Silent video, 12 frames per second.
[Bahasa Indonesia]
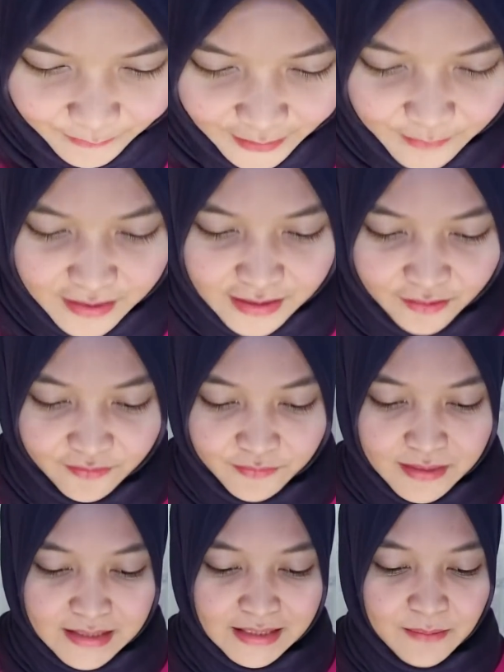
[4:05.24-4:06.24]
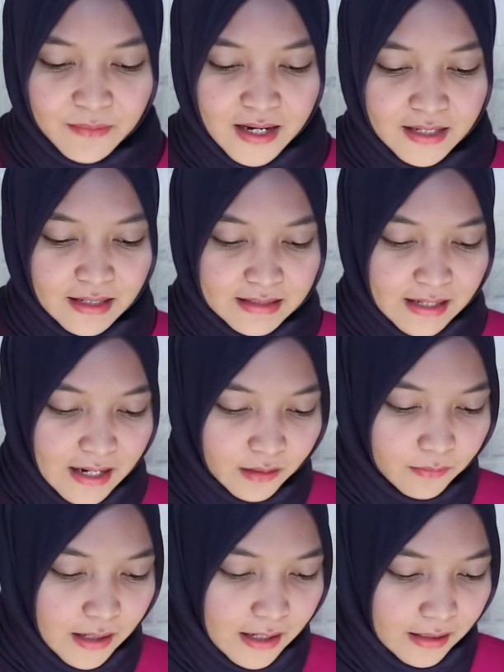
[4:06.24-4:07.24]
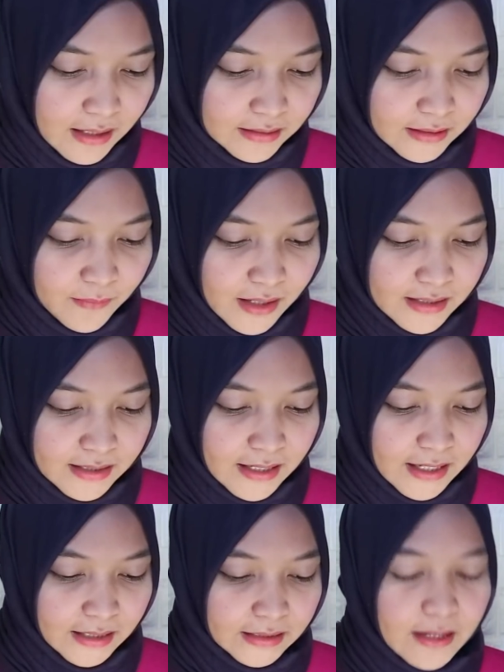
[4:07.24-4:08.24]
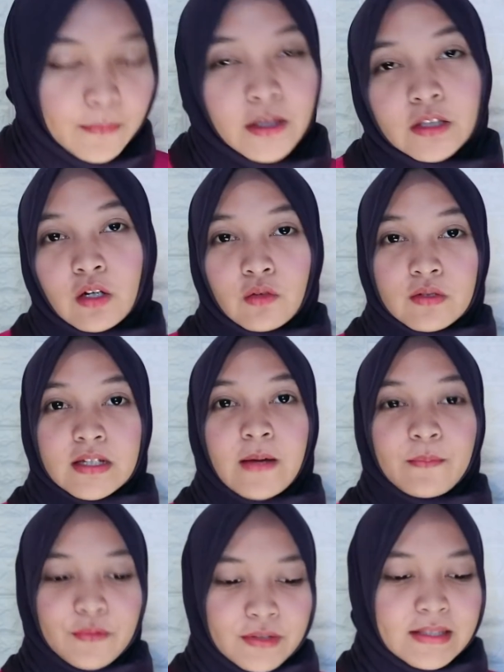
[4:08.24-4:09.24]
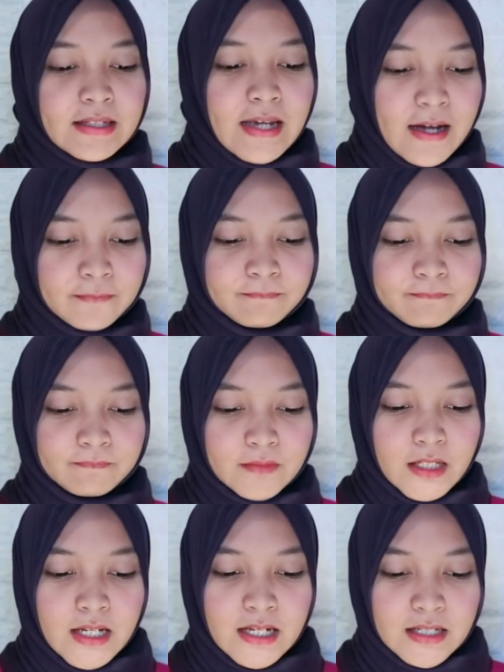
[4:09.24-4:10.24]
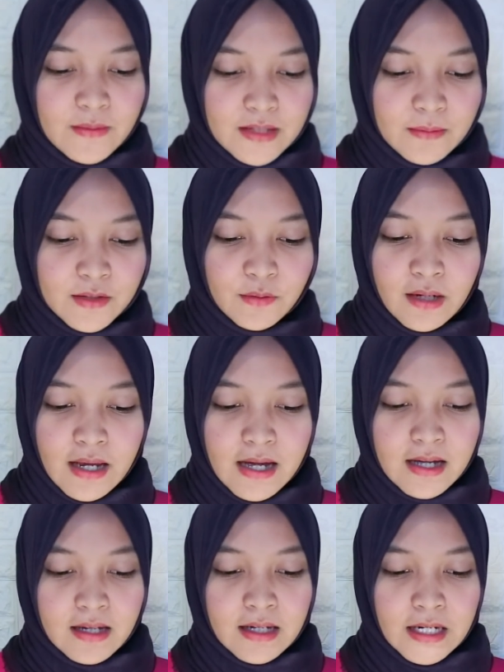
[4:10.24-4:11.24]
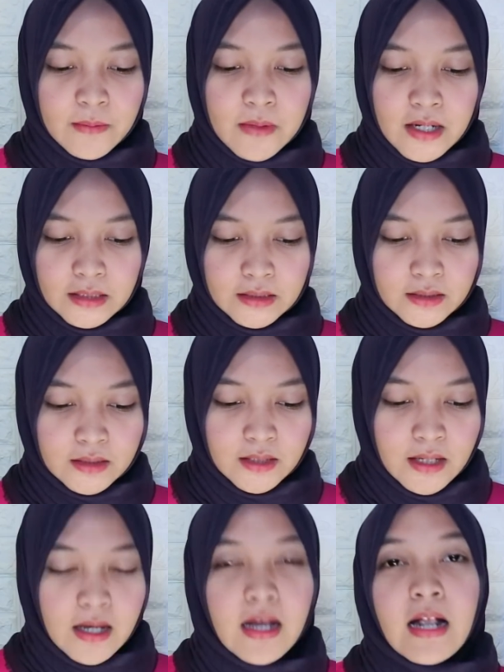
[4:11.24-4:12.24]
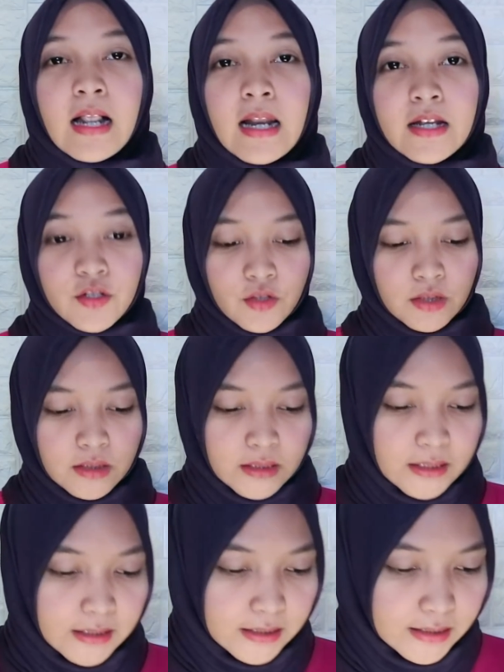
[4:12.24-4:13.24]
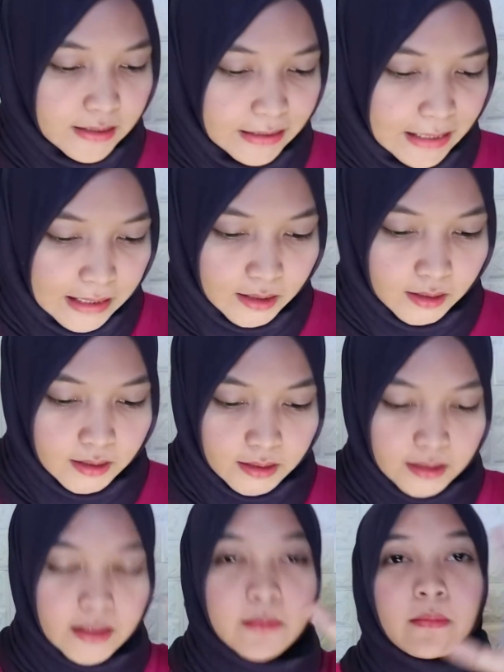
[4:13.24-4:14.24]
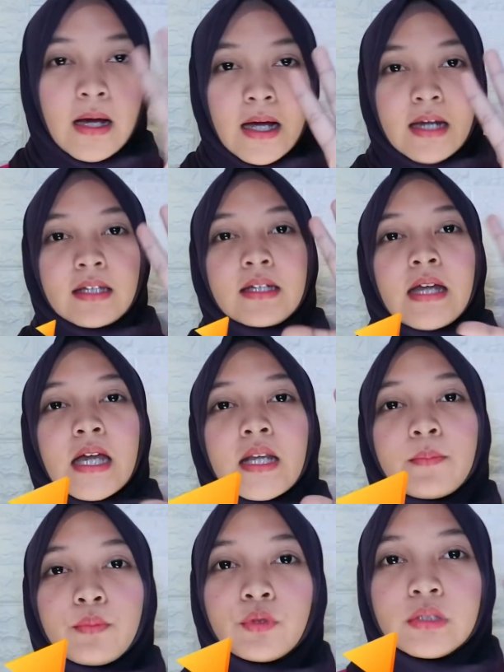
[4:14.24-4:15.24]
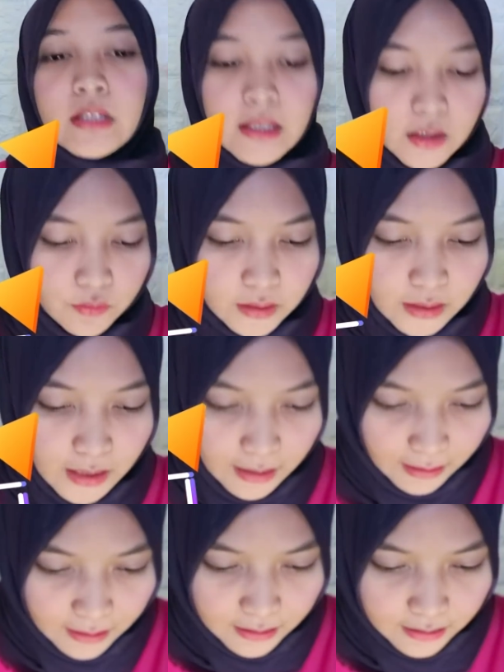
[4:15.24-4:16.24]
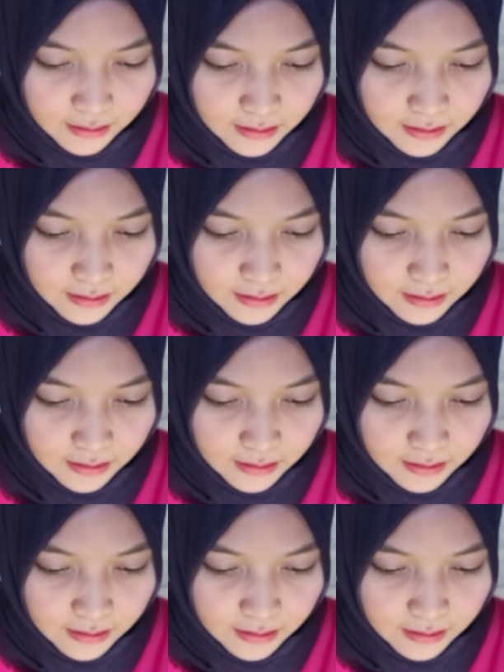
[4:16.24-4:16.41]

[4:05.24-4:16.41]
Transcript: Supaya banyak informasi tambahan yang sangat berharga. Terima kasih Kareta Mentor Lulus Kampus. Ya. Sama-sama Surya, keren banget. Lanjut ke yang kelima, ini dari Putri Yunia.